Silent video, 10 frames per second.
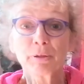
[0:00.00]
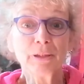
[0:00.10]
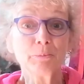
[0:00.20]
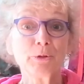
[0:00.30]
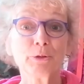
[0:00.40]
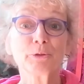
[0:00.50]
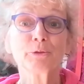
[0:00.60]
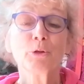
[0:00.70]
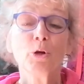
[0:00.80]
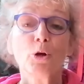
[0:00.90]

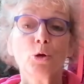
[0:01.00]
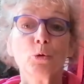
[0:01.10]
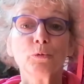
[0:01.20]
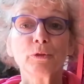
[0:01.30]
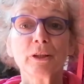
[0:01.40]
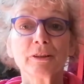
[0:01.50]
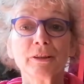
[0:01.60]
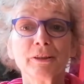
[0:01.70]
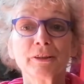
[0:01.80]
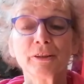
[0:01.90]
Primeln,
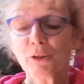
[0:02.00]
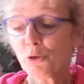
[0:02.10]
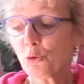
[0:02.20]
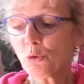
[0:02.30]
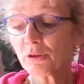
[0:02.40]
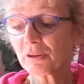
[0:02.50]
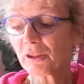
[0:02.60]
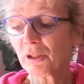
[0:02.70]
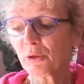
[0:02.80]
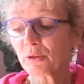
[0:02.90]
Hoflattich,
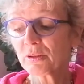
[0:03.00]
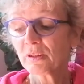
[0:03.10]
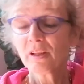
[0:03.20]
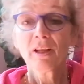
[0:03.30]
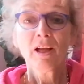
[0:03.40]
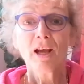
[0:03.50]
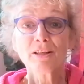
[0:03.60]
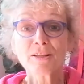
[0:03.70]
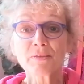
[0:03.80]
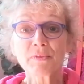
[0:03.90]
Lungenkraut,
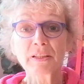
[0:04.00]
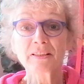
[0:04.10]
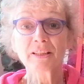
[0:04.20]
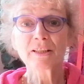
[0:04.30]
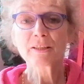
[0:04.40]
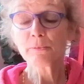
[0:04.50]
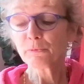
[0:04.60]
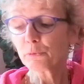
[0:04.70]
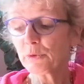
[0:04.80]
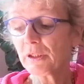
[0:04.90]
alles wächst jetzt im
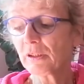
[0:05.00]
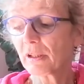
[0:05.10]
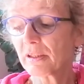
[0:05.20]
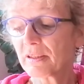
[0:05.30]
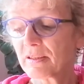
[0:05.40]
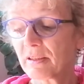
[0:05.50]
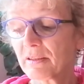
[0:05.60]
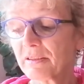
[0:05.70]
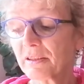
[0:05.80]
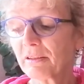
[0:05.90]
Frühling
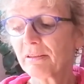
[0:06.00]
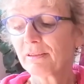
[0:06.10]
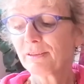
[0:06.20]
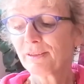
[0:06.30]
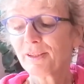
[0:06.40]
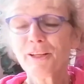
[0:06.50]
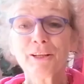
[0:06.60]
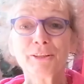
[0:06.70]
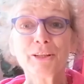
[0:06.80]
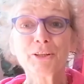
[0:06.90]
gleichzeitig.
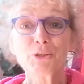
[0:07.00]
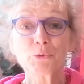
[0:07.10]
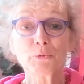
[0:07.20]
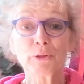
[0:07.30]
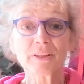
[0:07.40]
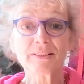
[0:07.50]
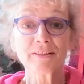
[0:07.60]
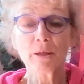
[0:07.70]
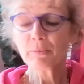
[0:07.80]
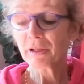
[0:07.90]
Nicht zu
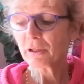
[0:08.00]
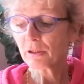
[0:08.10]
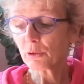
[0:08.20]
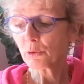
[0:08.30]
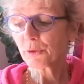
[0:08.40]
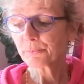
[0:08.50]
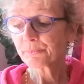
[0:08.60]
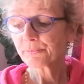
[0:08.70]
vergessen der Bärlauch.